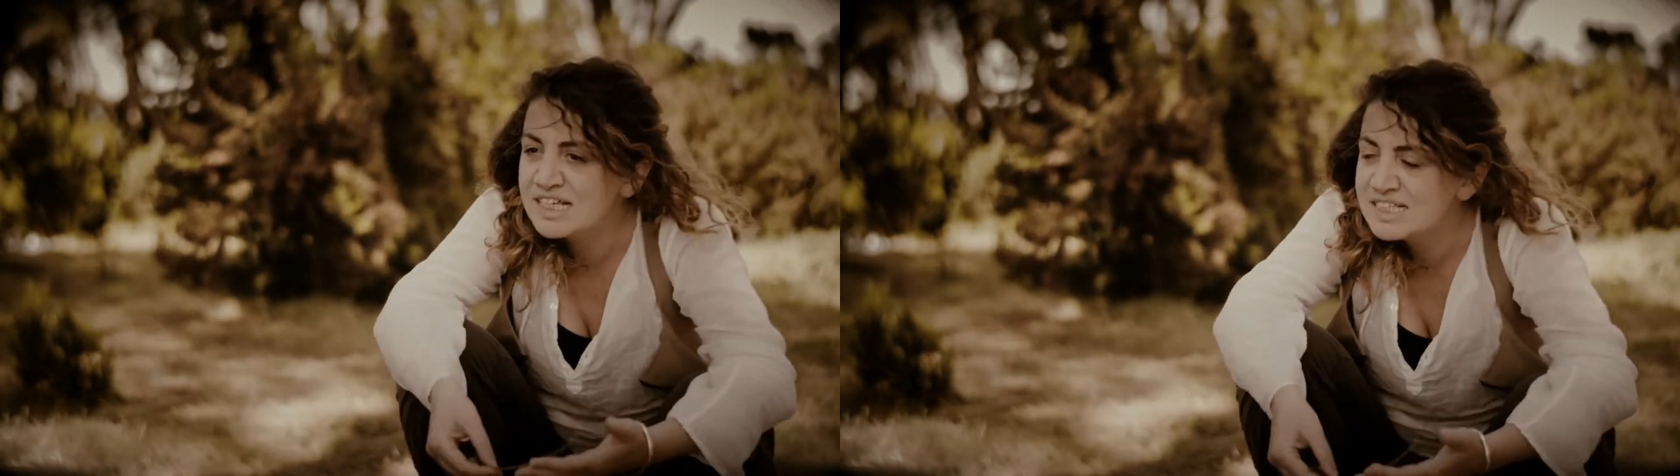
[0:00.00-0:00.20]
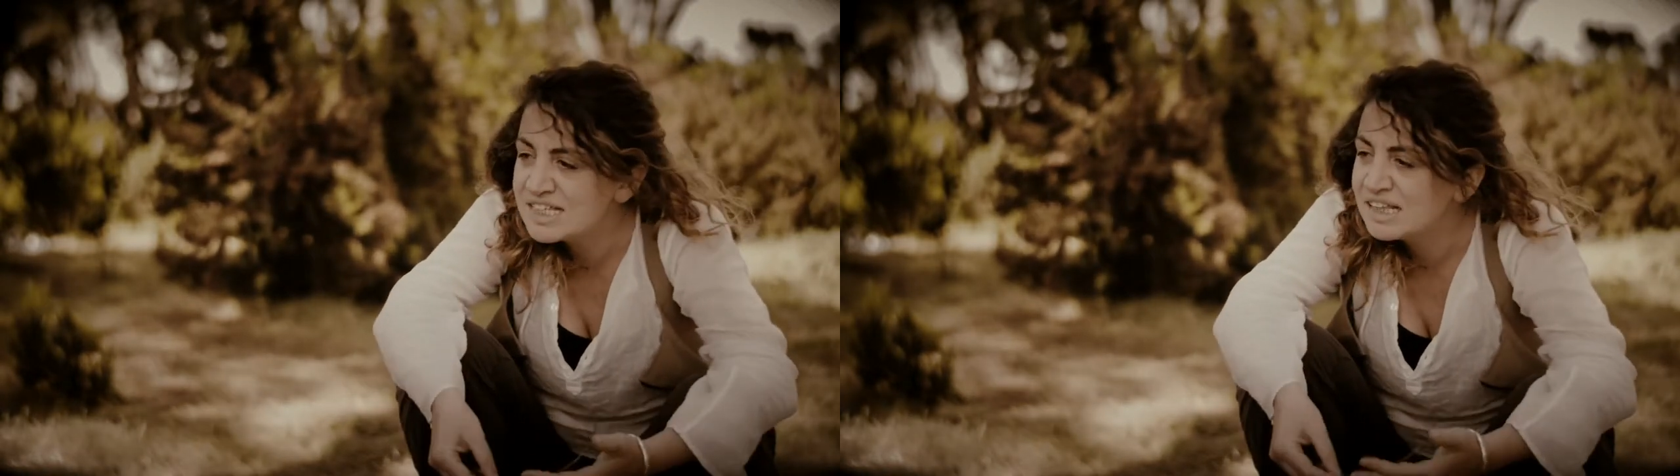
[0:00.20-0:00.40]

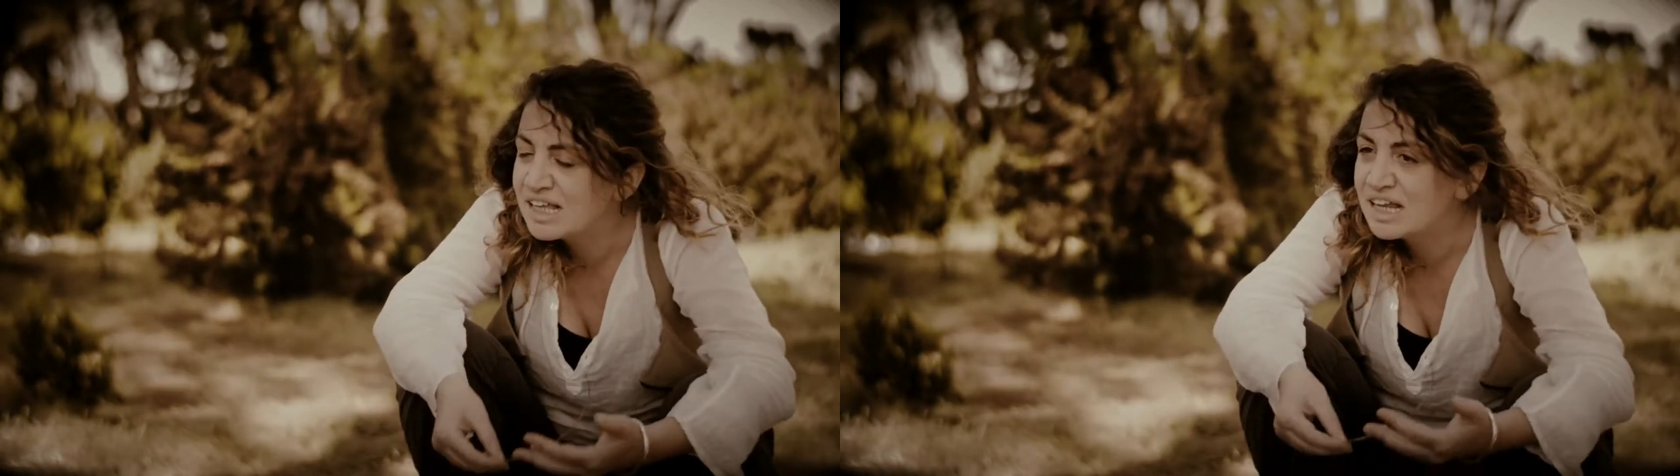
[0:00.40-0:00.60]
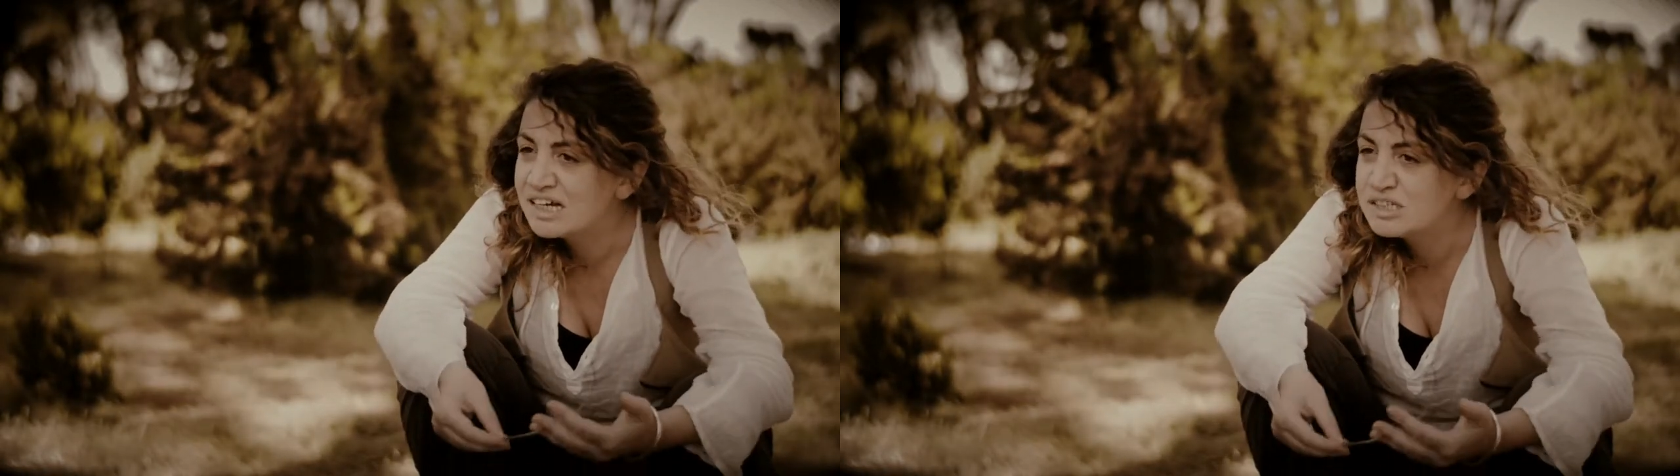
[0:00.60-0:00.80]
che
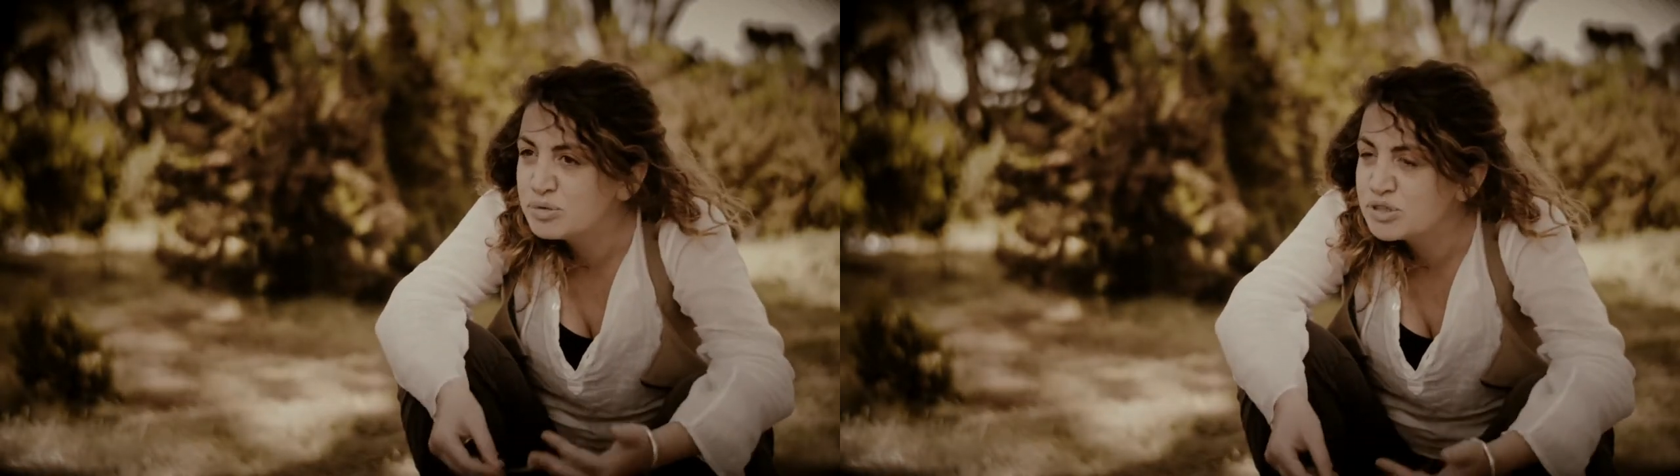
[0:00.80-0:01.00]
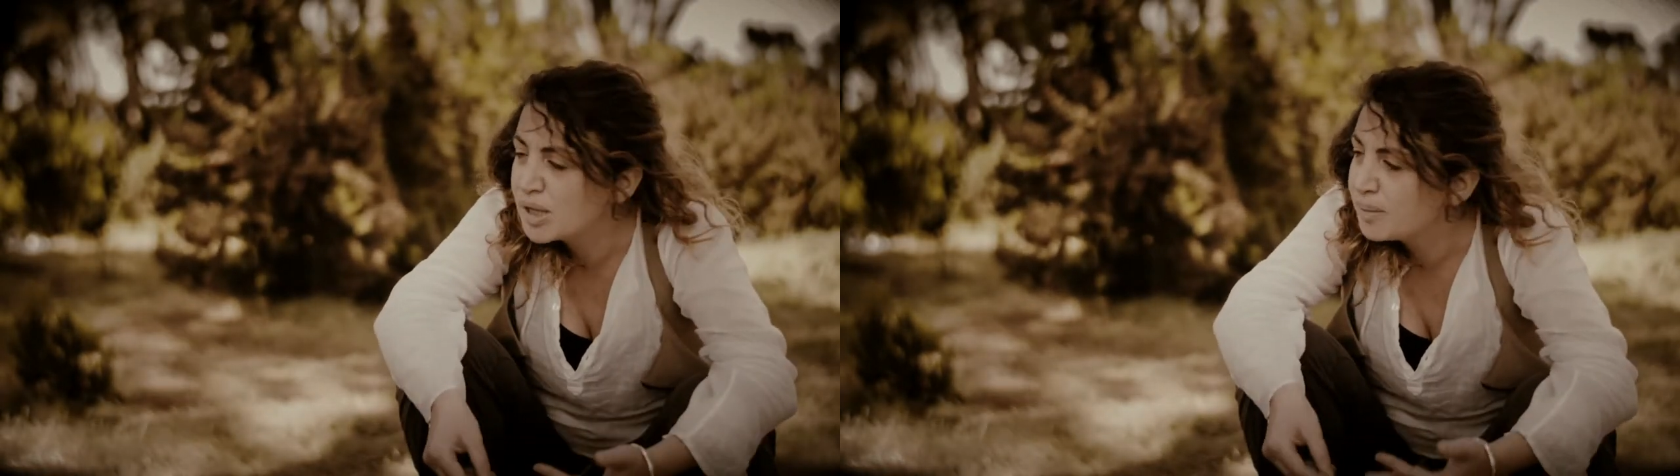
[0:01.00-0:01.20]
senta la
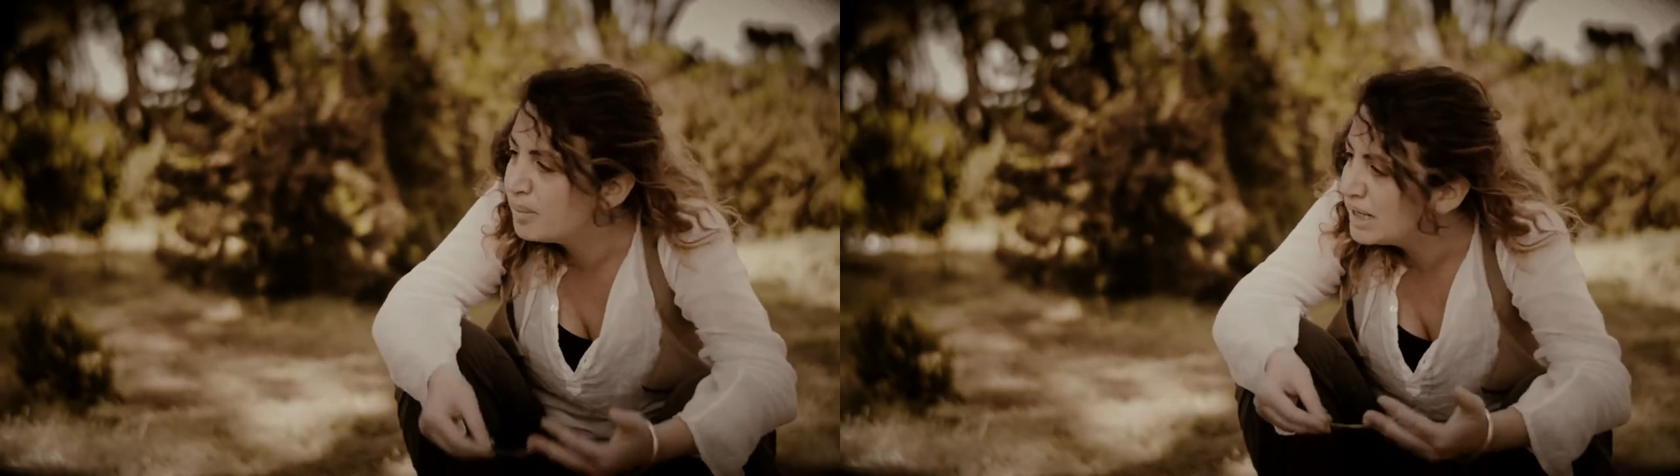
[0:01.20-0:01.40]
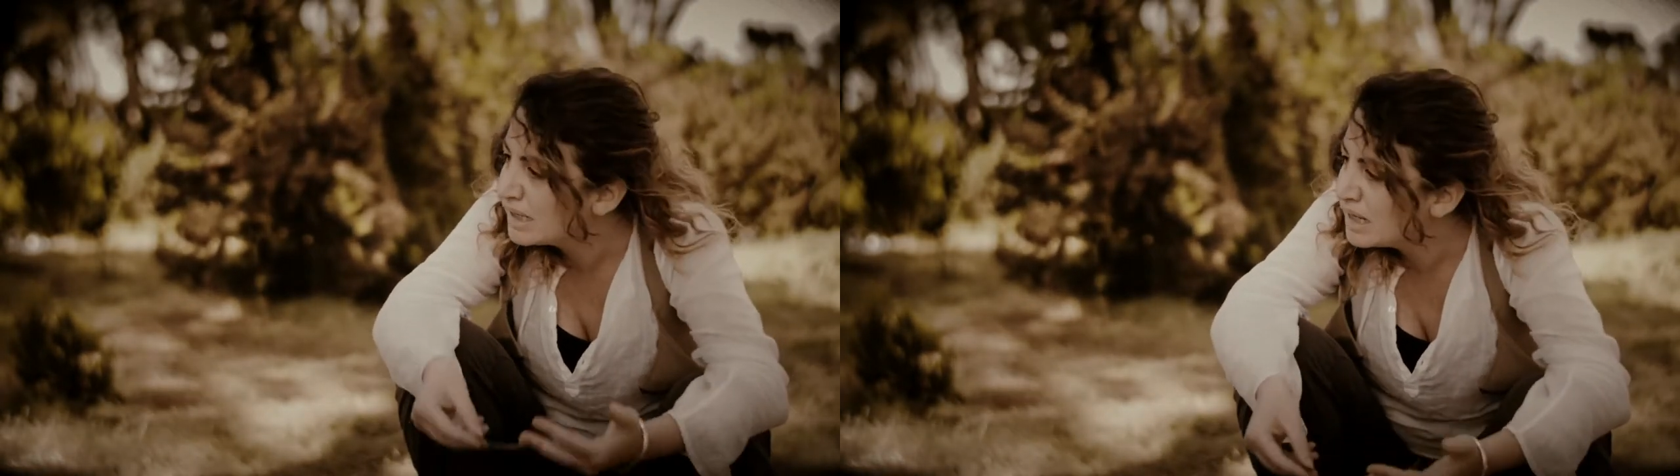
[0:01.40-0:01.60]
responsabilità